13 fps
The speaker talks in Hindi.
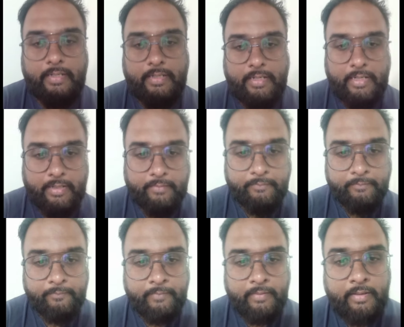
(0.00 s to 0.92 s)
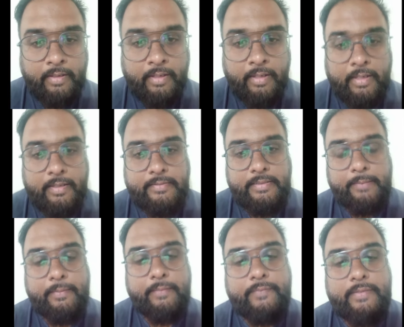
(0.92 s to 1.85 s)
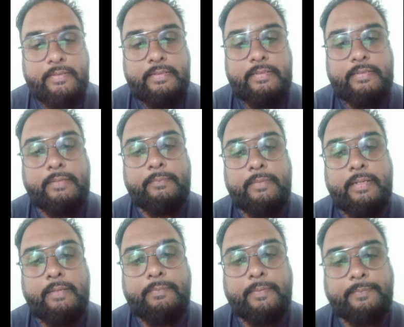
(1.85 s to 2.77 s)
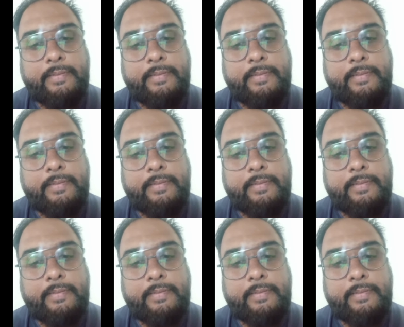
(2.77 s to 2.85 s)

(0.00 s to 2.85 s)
स्टार्ट किया है जेबरा फिंचेस हमने